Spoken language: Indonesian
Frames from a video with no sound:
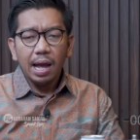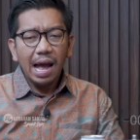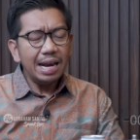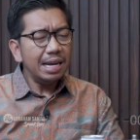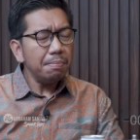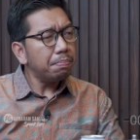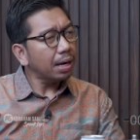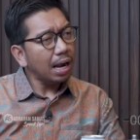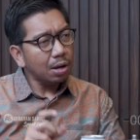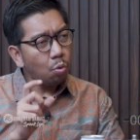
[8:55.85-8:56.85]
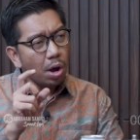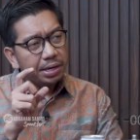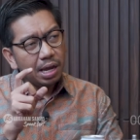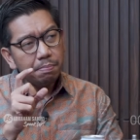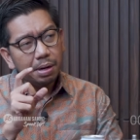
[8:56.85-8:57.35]
Ada
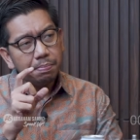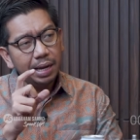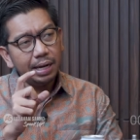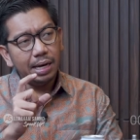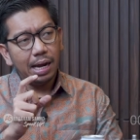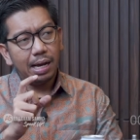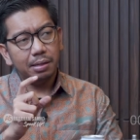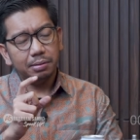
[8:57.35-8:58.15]
perlakuan yang berbeda.